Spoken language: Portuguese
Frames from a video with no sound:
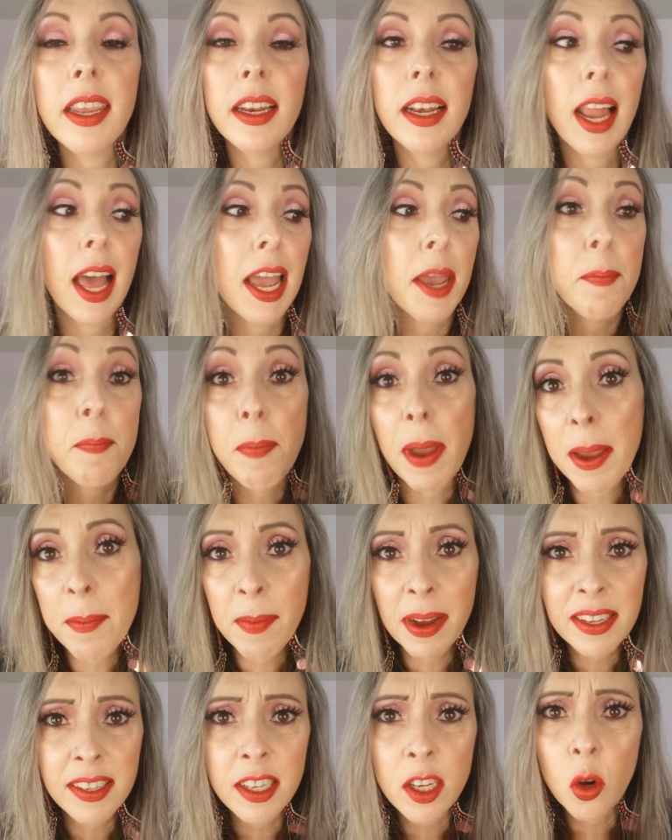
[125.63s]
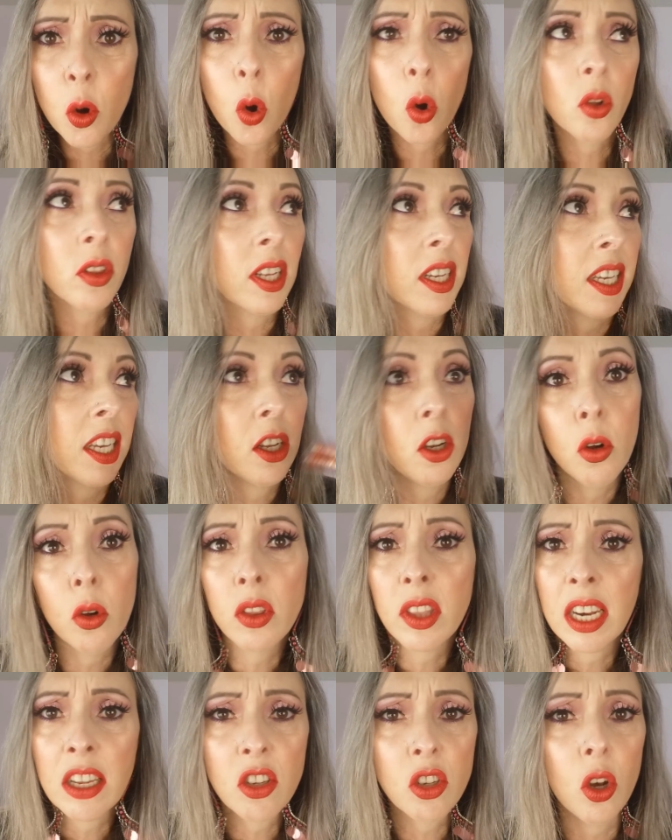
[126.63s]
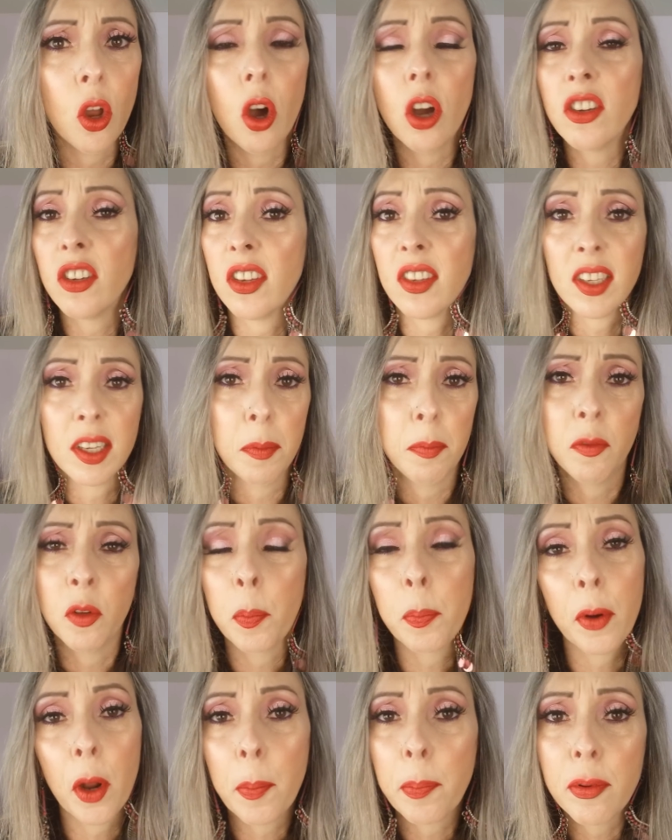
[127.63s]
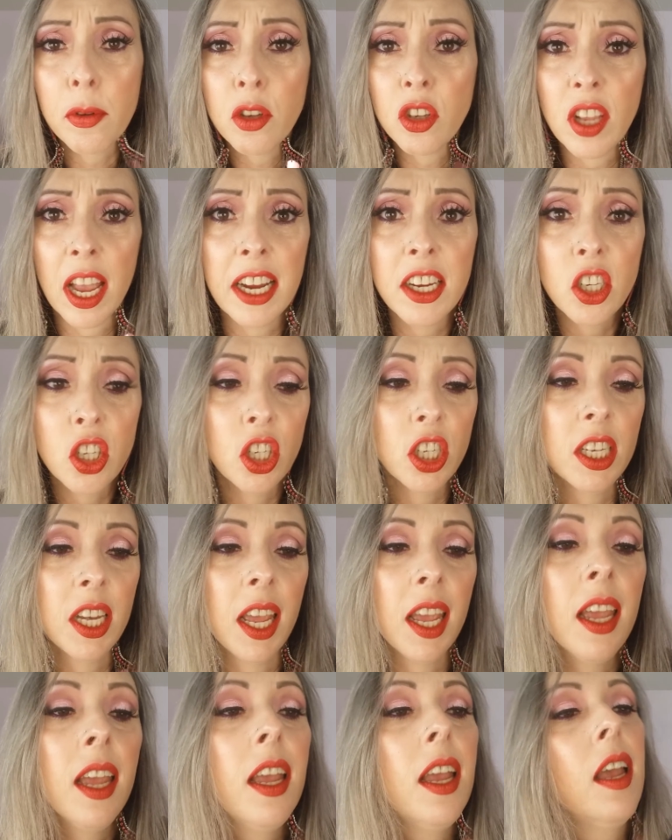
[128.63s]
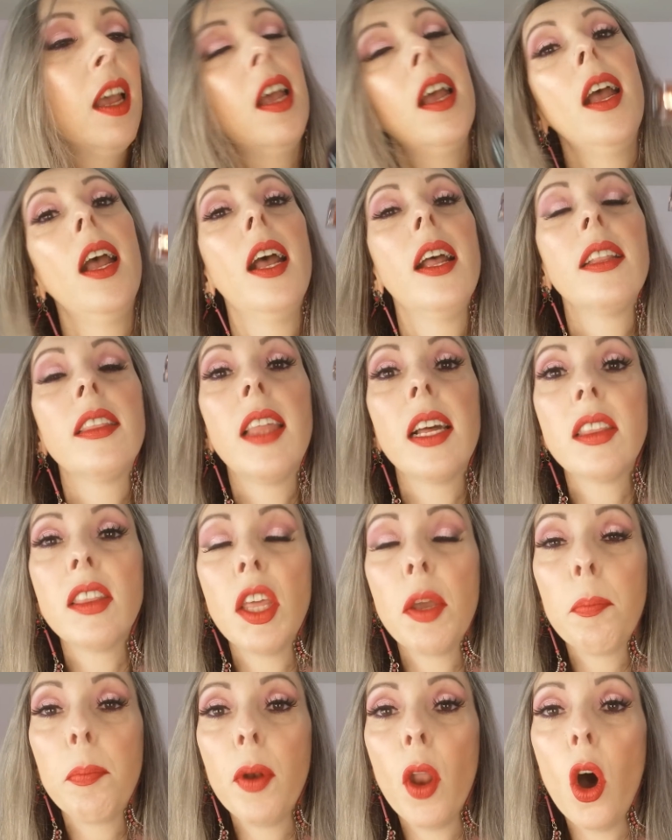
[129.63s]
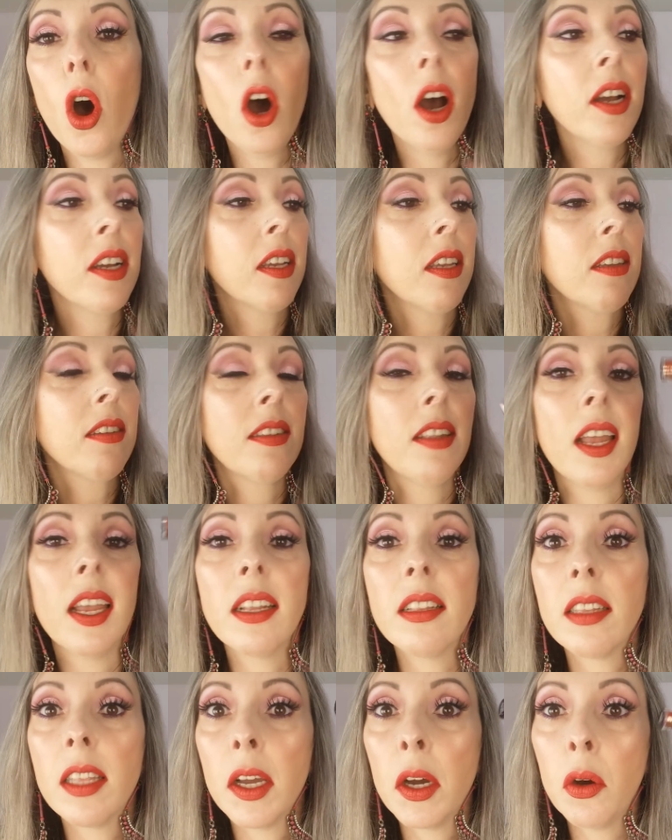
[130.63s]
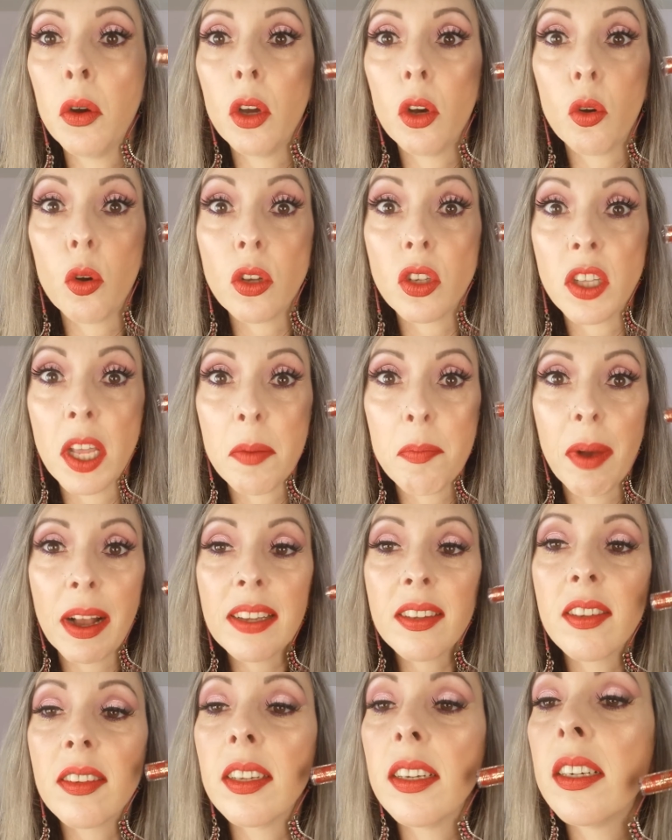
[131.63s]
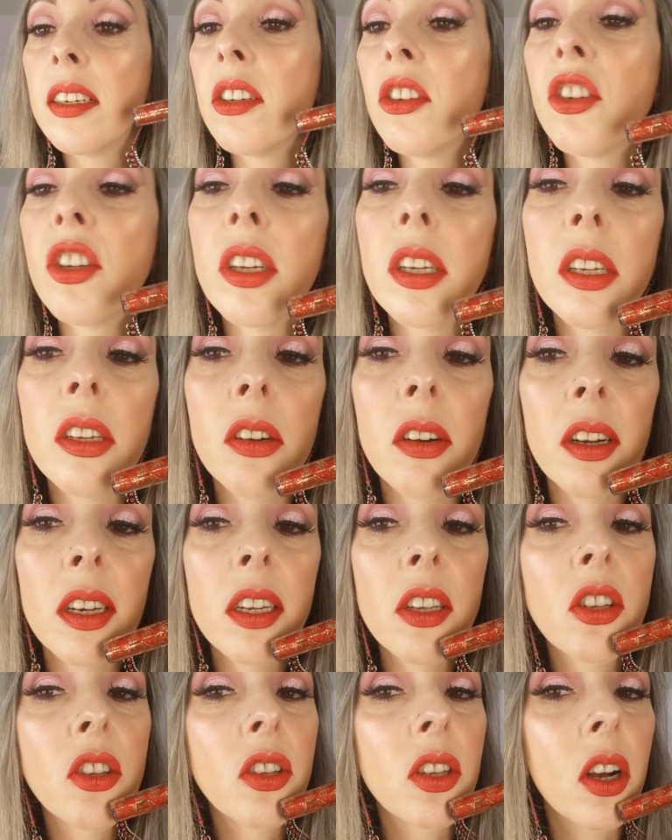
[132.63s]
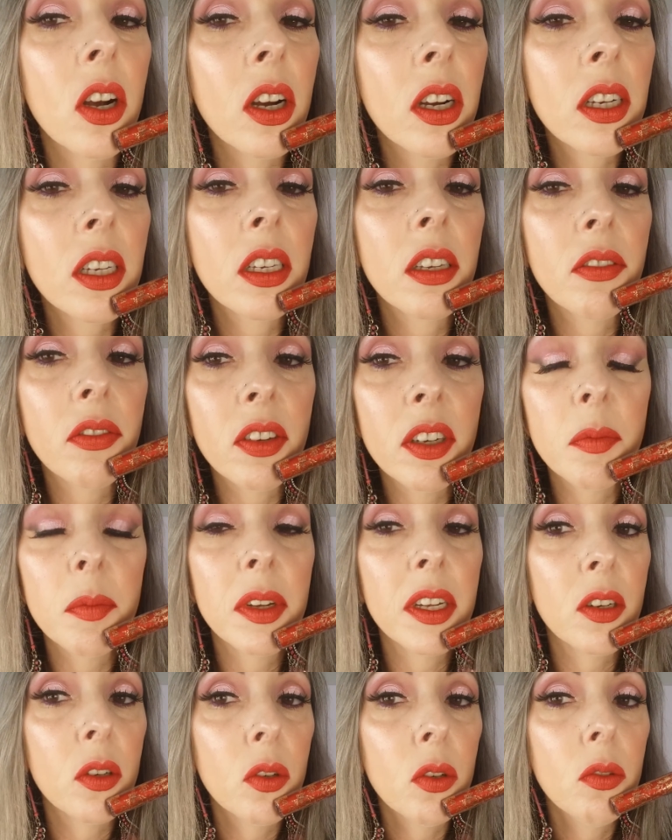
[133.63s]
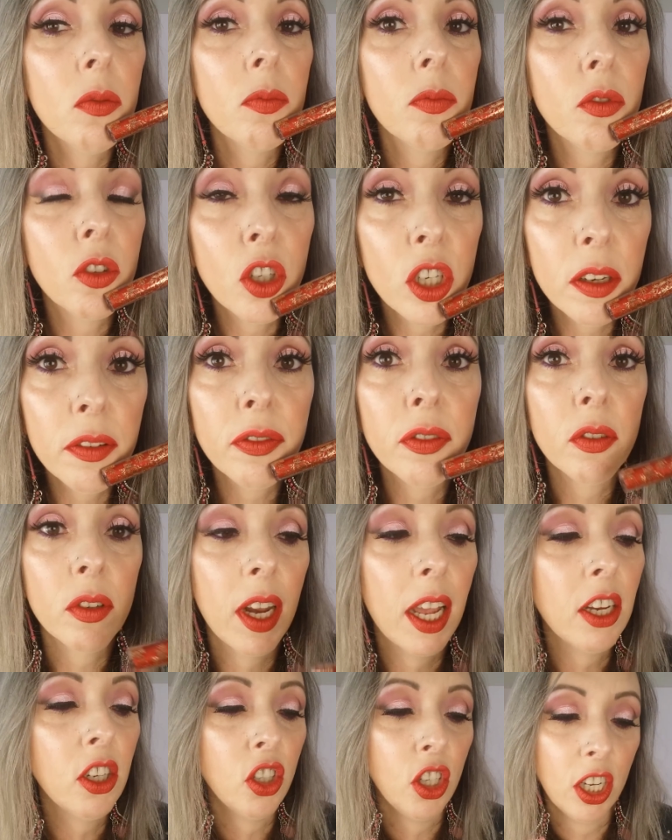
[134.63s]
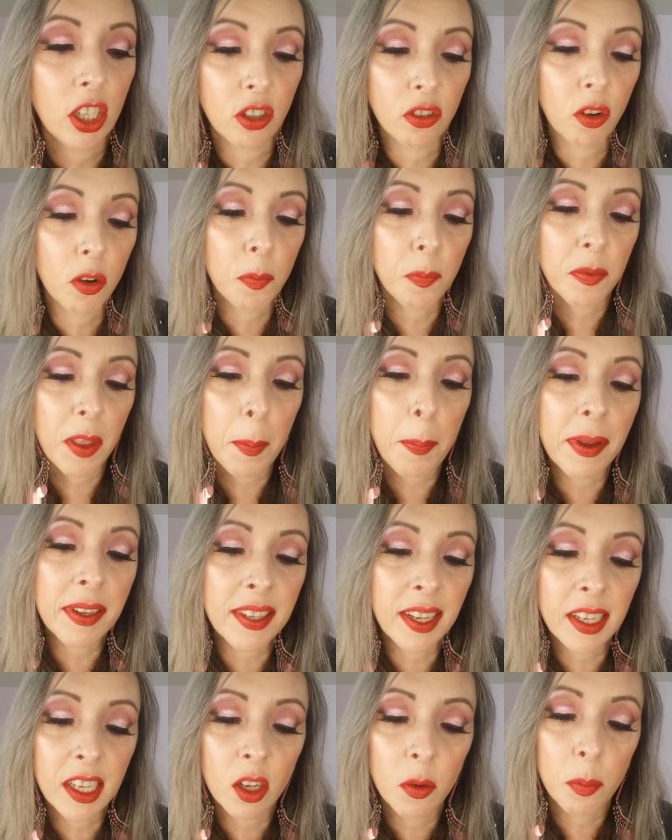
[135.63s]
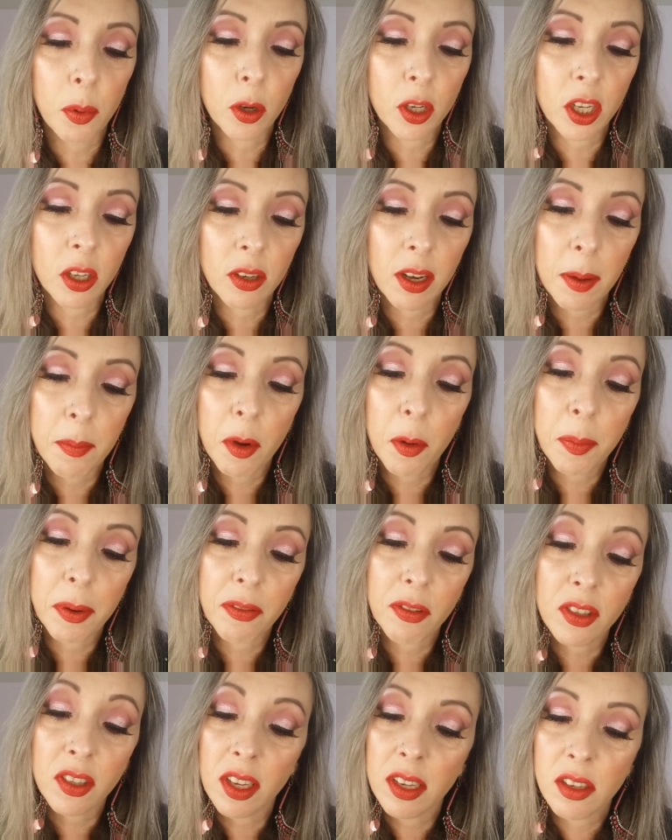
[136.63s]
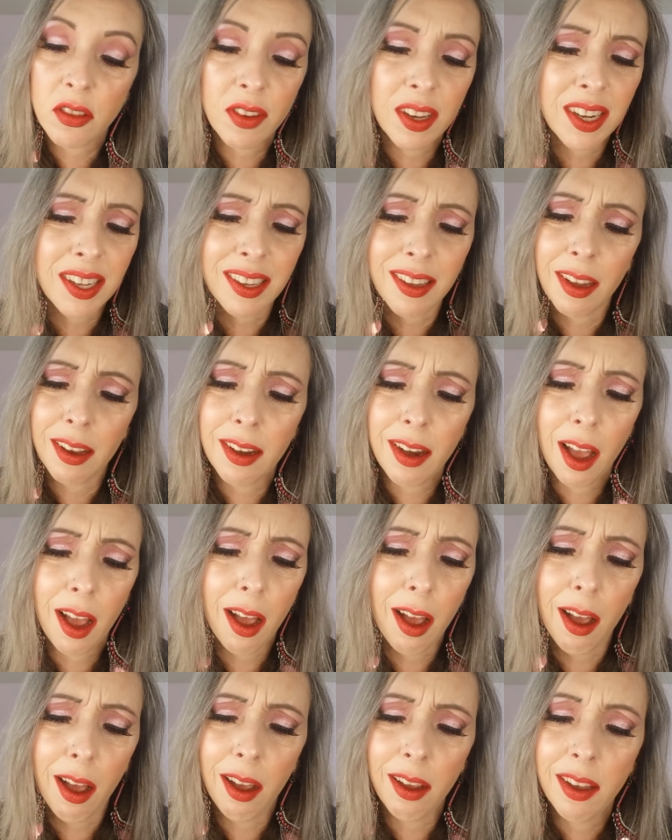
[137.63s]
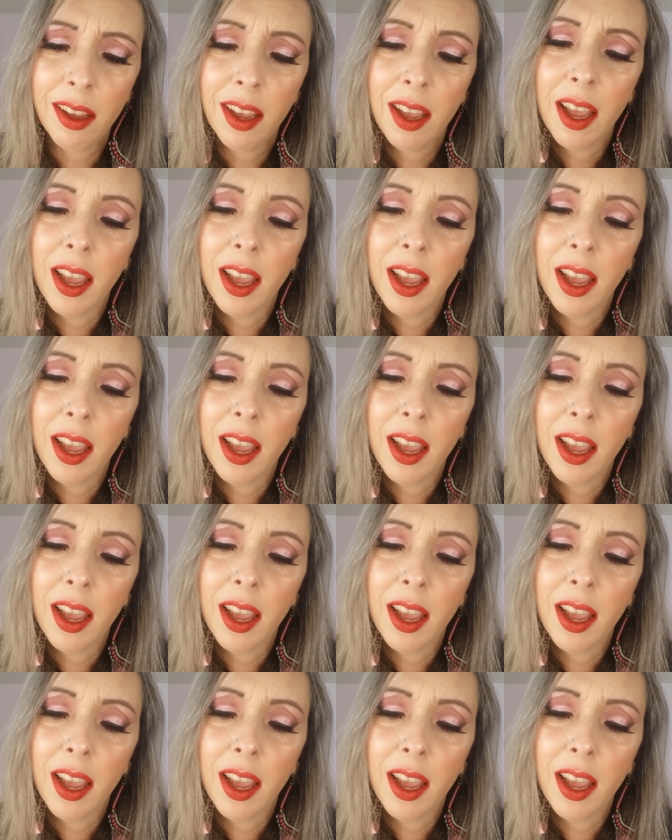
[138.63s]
E lá é bem mais em conta que em outras lojas, que no próprio site, né? Da T-Blogs, né? Então eu gostei bastante. E olha só que vermelho divo, né, gente? Vou até passar aqui um pouquinho na mão para vocês verem que ele, ai,